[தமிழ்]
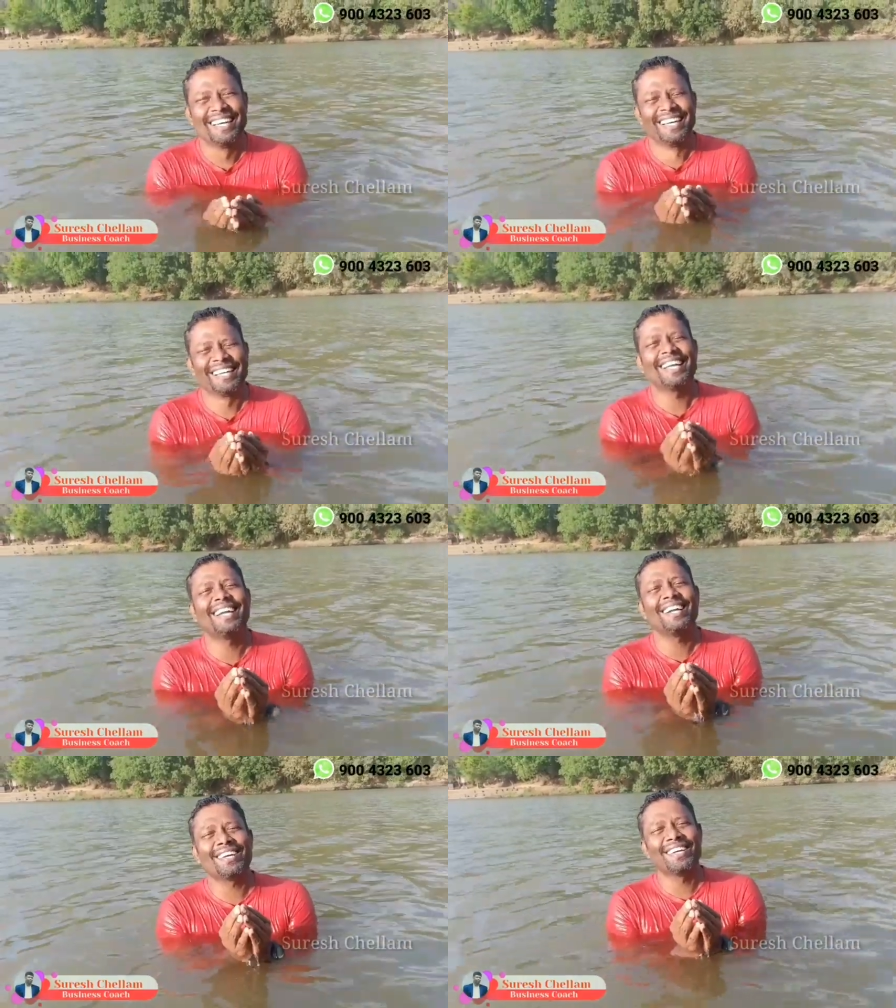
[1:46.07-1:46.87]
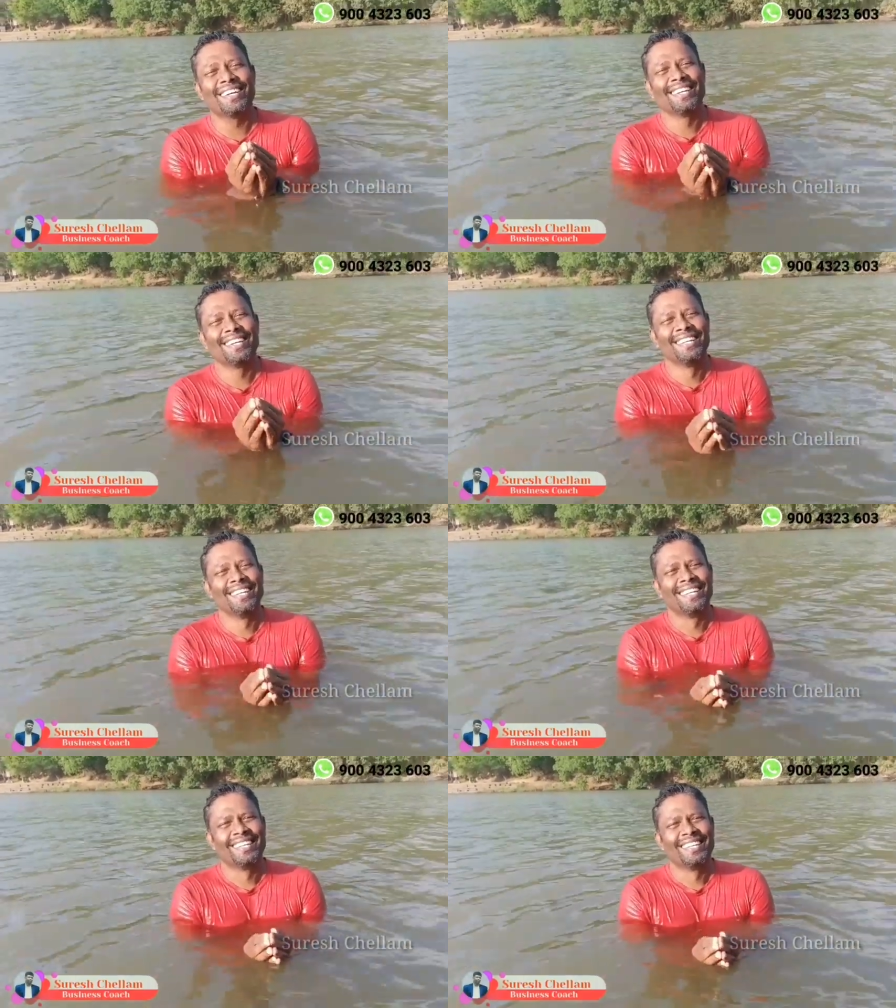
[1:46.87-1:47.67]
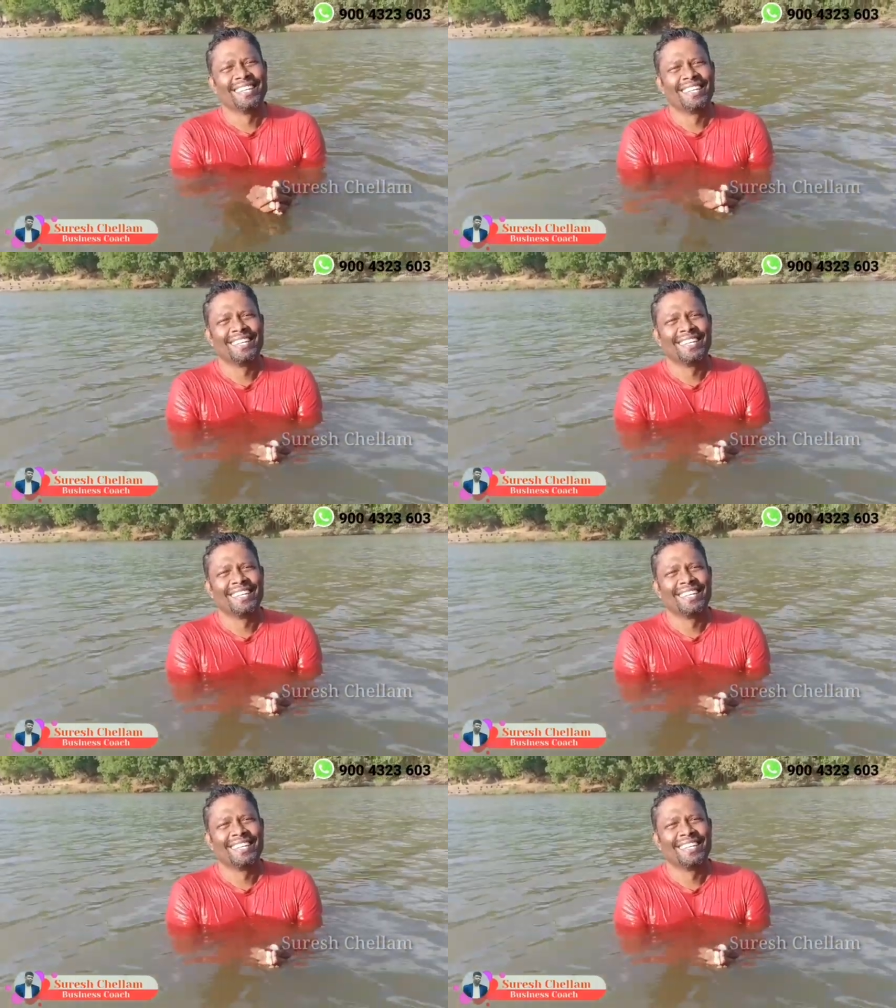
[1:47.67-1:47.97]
சார் அது ஒரு பொம்மை வாங்கிட்டு வந்தது